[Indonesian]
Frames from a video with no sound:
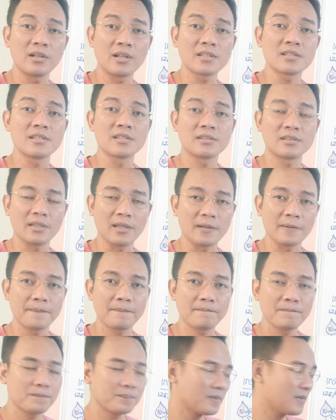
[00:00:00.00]
resisten
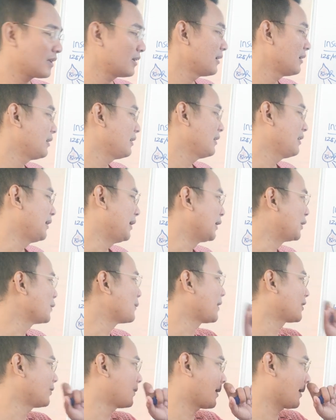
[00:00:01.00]
itu
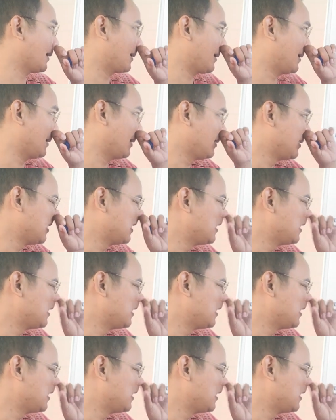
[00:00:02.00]
patokannya